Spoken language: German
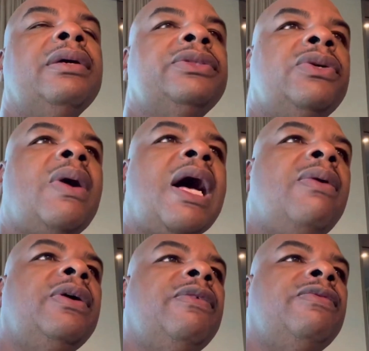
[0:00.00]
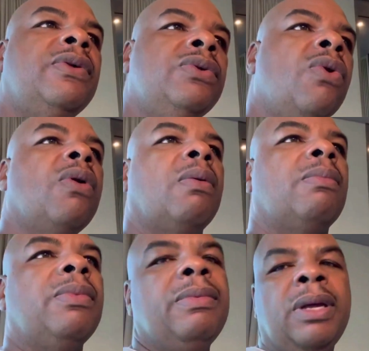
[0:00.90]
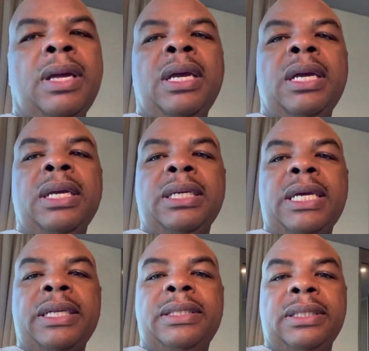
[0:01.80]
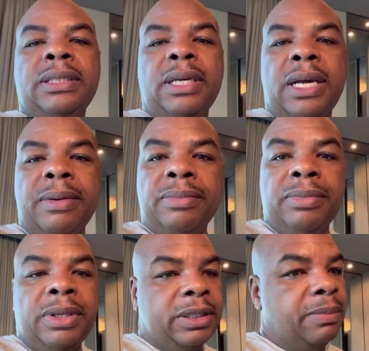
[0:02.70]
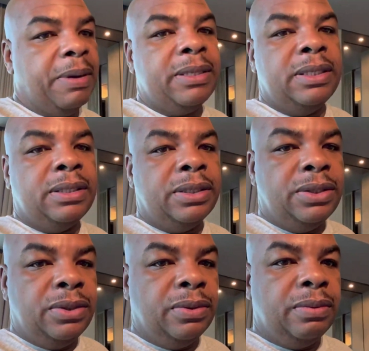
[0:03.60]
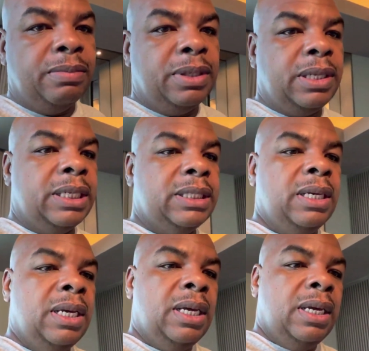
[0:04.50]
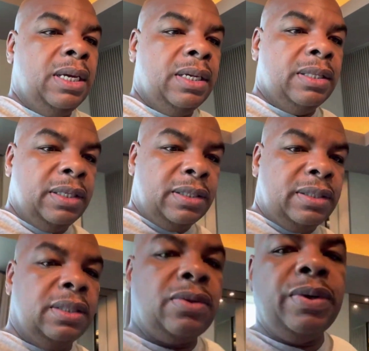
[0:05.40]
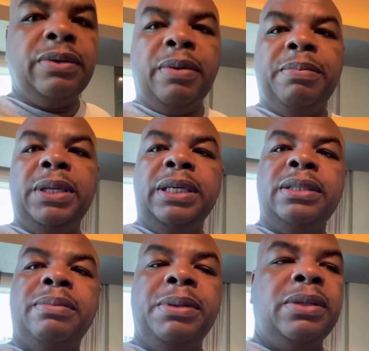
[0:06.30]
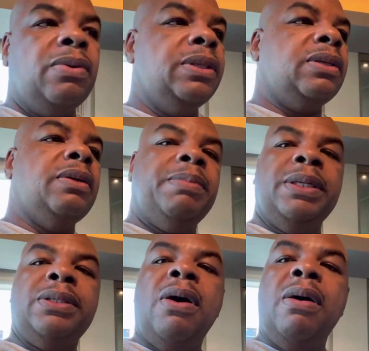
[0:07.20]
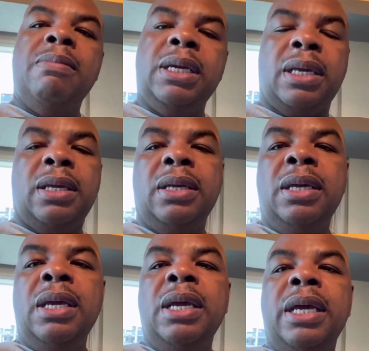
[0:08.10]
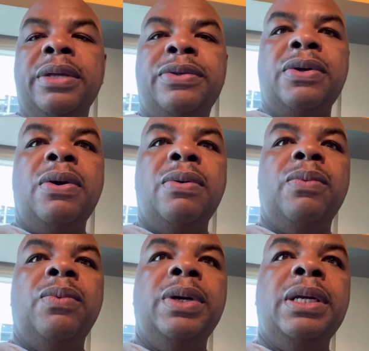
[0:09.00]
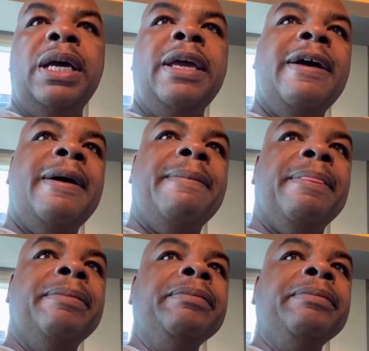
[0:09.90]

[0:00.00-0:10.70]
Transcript: außerhalb des Norms ist. Aber trotz allem ist es das Beste, was man tun kann, weil Bitcoin wird das ganze Geld ersetzen. Und aus den Gründen,